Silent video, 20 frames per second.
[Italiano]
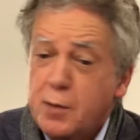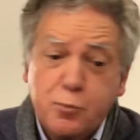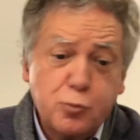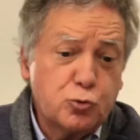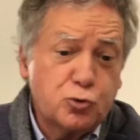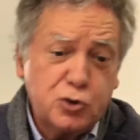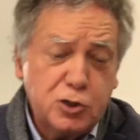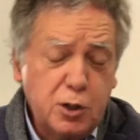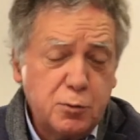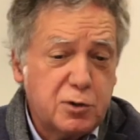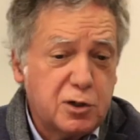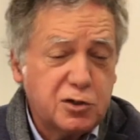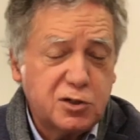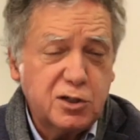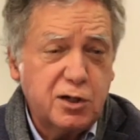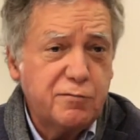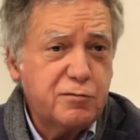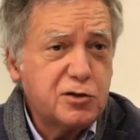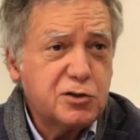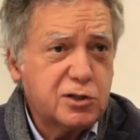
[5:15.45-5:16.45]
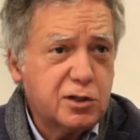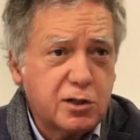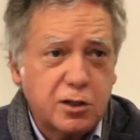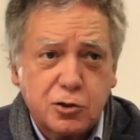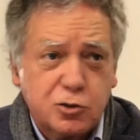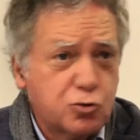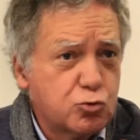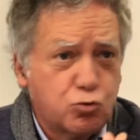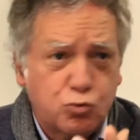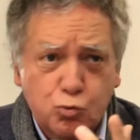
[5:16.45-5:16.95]
È possibile, se l'aveste
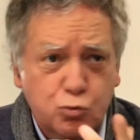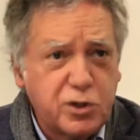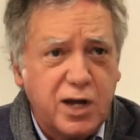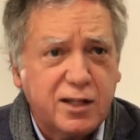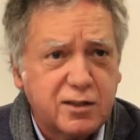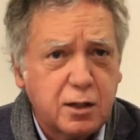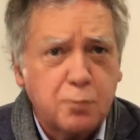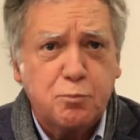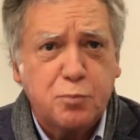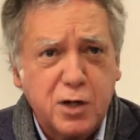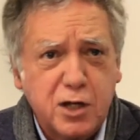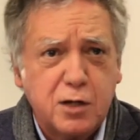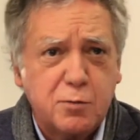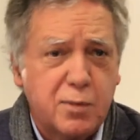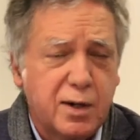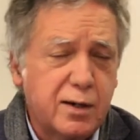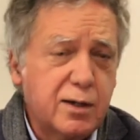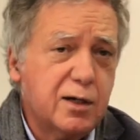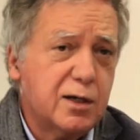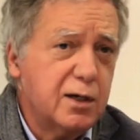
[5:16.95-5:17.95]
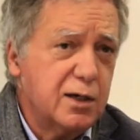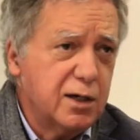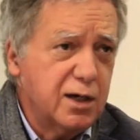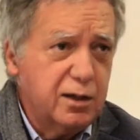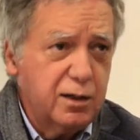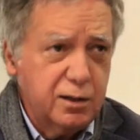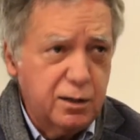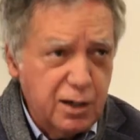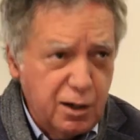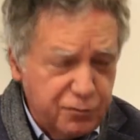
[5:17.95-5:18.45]
studiata prima
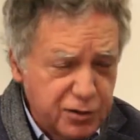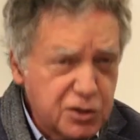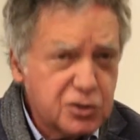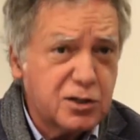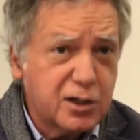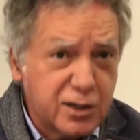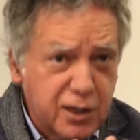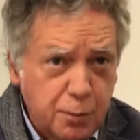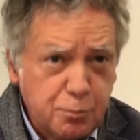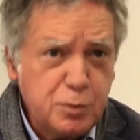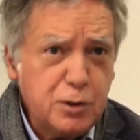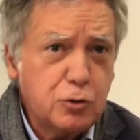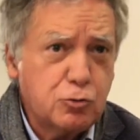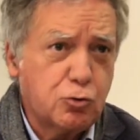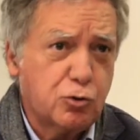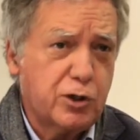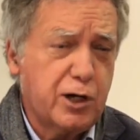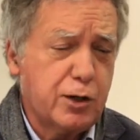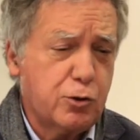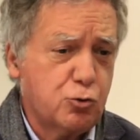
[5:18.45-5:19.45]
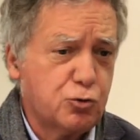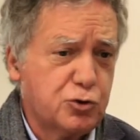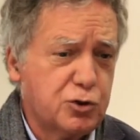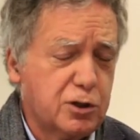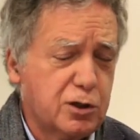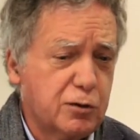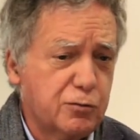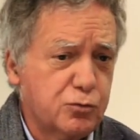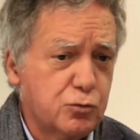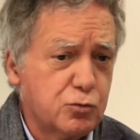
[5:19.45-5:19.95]
l'avreste capito che è così
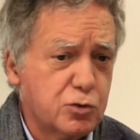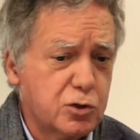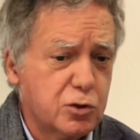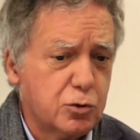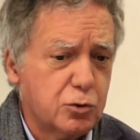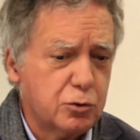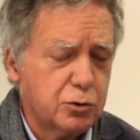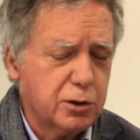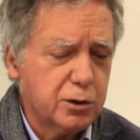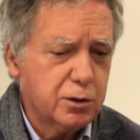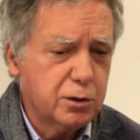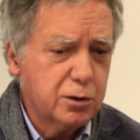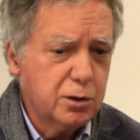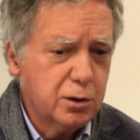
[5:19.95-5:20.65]
che funziona